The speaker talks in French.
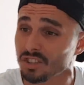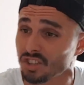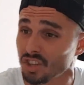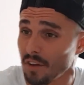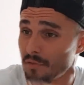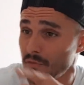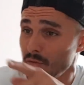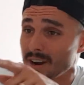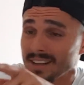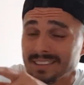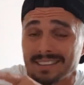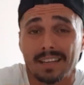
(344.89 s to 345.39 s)
Tu as
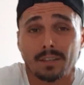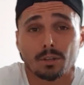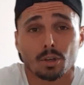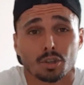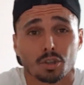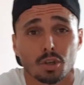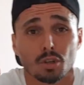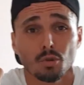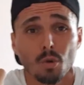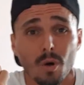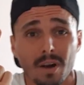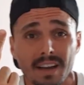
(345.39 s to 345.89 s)
vu la taille de
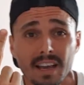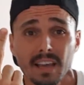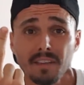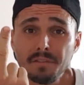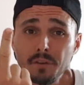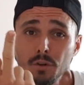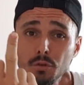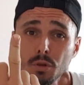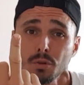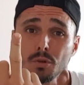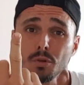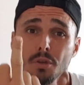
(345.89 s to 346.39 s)
son doigt quand il
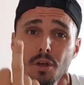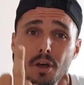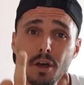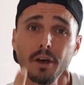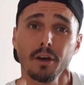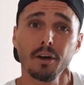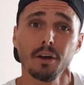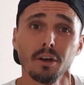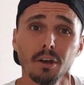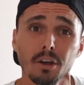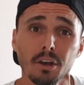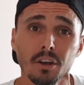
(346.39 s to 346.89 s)
fait le doigt
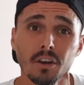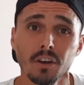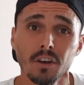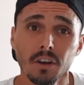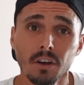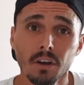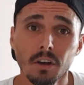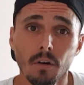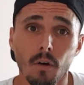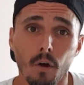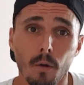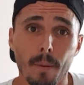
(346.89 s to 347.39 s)
d'honneur
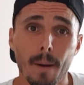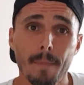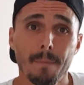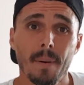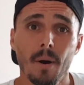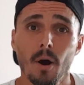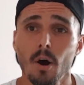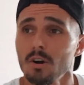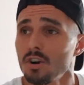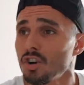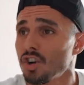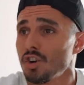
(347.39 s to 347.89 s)
Oh ma
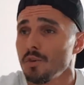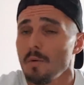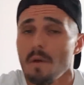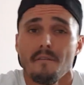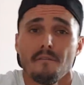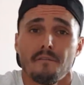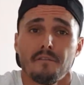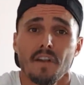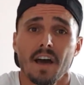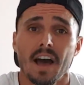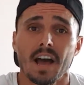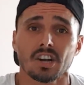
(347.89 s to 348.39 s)
parole, j'ai eu
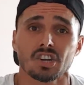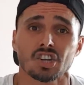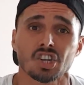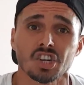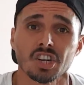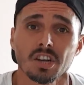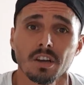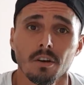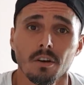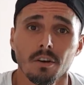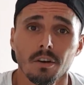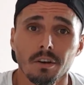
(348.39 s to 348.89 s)
un flash.